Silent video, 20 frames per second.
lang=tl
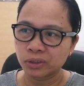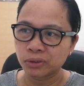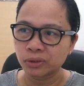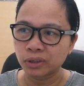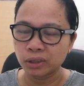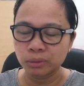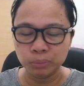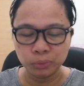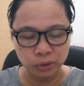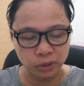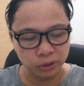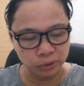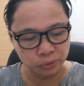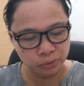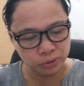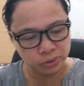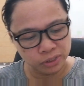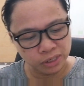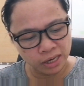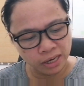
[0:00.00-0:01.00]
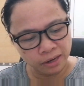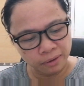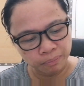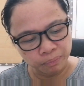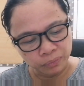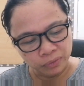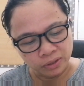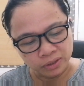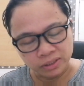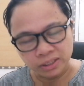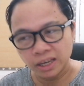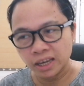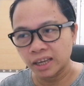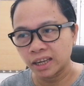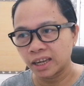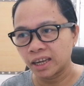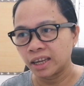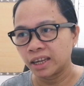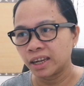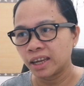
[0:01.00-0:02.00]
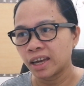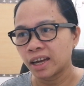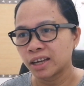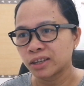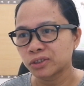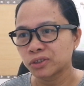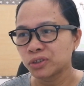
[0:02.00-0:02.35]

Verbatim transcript: Katulad po nitong si, si Ininia.